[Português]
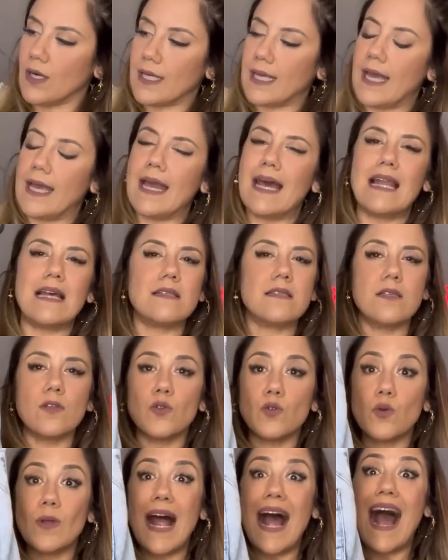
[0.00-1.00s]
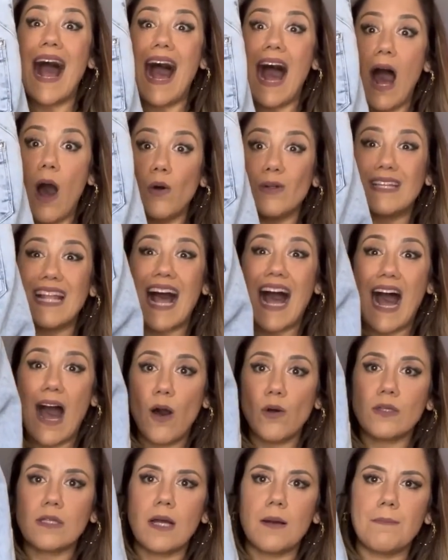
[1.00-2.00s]
ok? Ela é cintura alta,
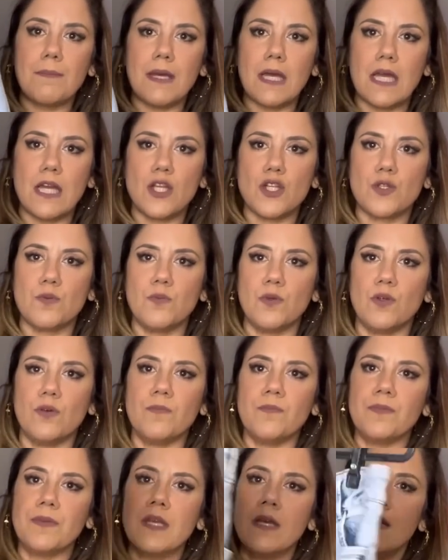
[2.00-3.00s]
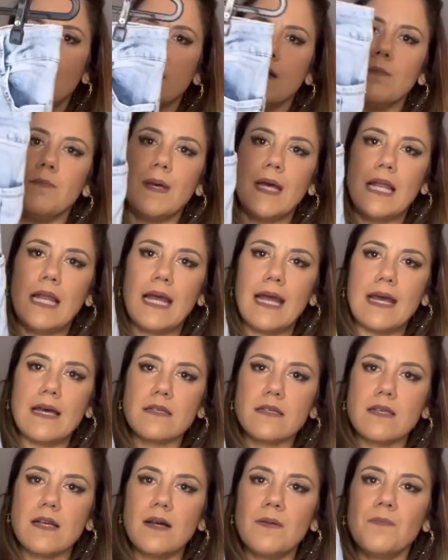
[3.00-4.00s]
alta mesmo,
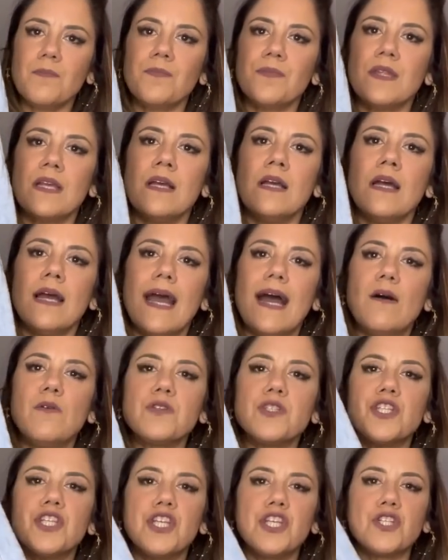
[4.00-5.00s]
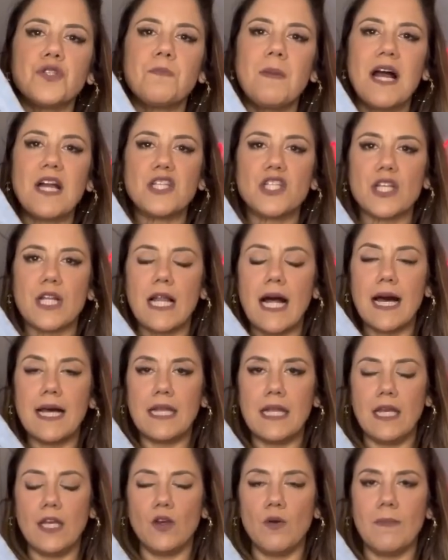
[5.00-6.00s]
beleza? É um jeans mais
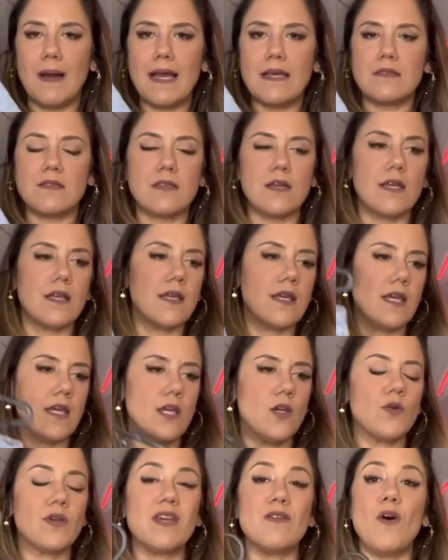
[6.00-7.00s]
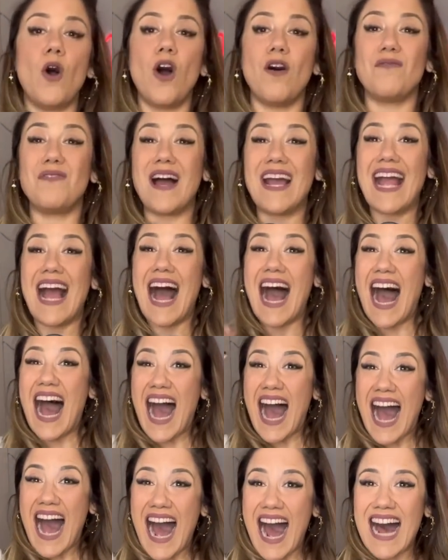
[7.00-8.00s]
clarinho, mais sequinho, que, ó, vai
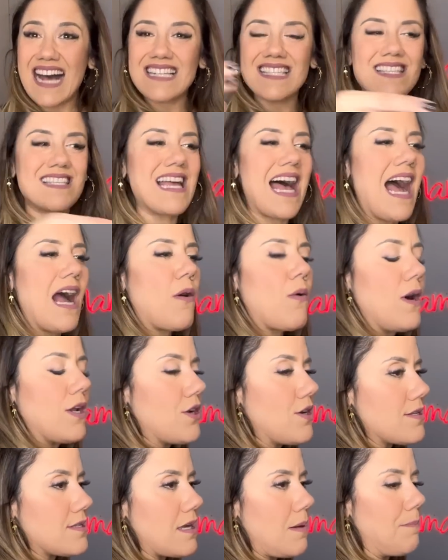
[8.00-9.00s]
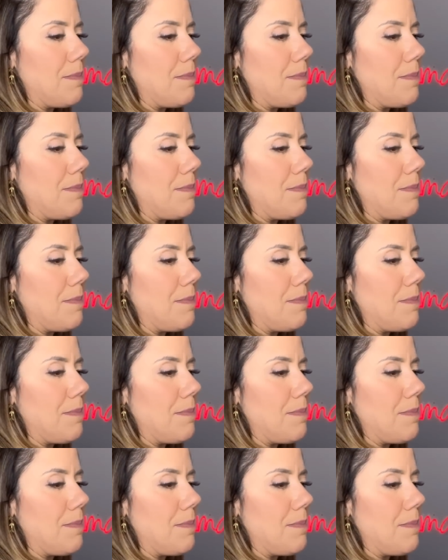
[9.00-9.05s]
arrasar com a nossa